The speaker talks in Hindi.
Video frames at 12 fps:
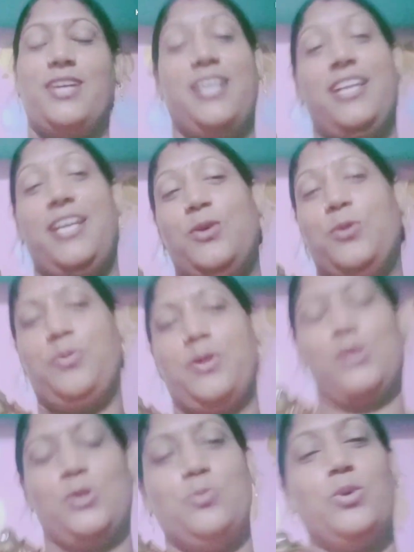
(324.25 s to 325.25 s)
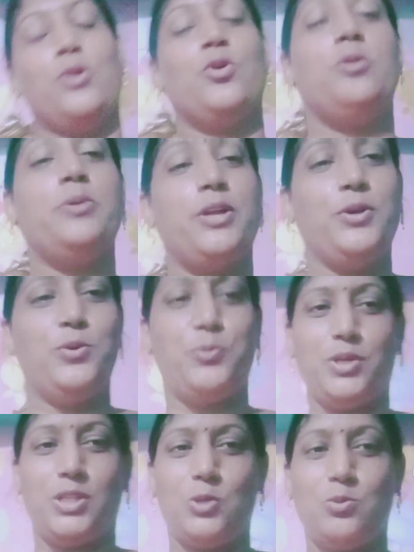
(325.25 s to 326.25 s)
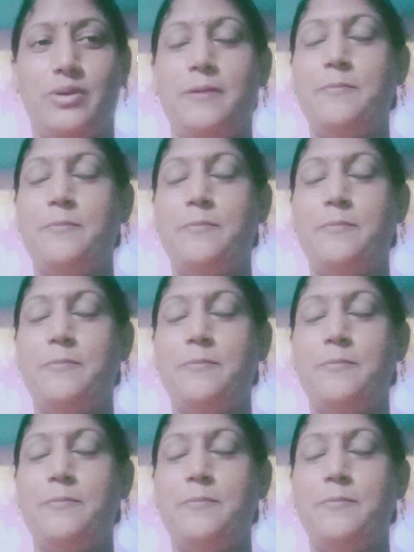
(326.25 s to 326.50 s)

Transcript: लेकिन नहीं हो पाती हूँ बिल्कुल भी नहीं हो पाती हूँ मैं